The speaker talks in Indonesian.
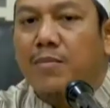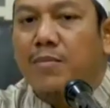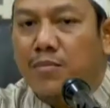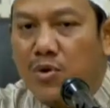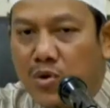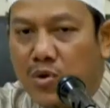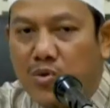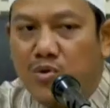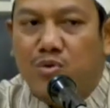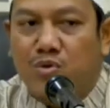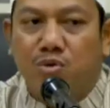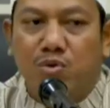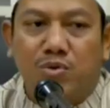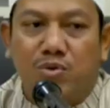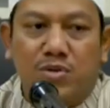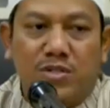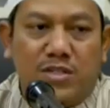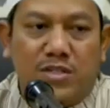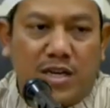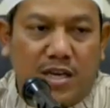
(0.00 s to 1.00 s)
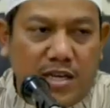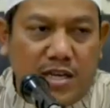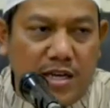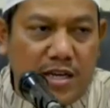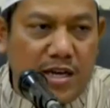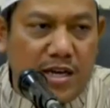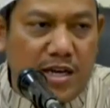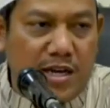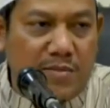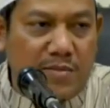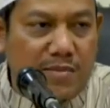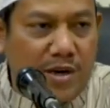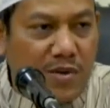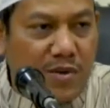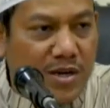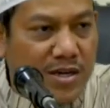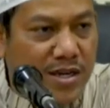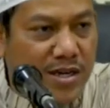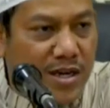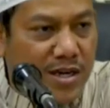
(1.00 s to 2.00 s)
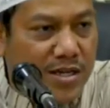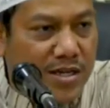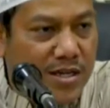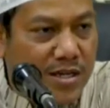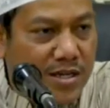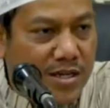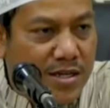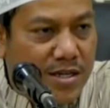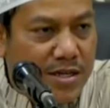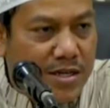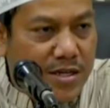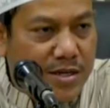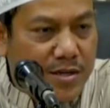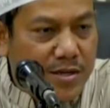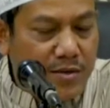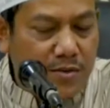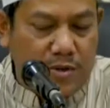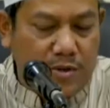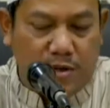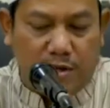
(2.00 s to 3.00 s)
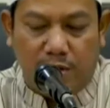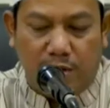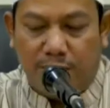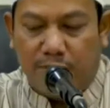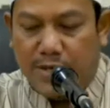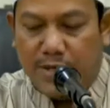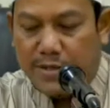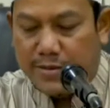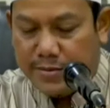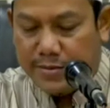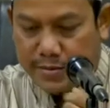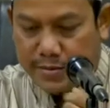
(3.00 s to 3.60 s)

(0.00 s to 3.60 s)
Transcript: menuju sakinah, mawaddah, warahmah.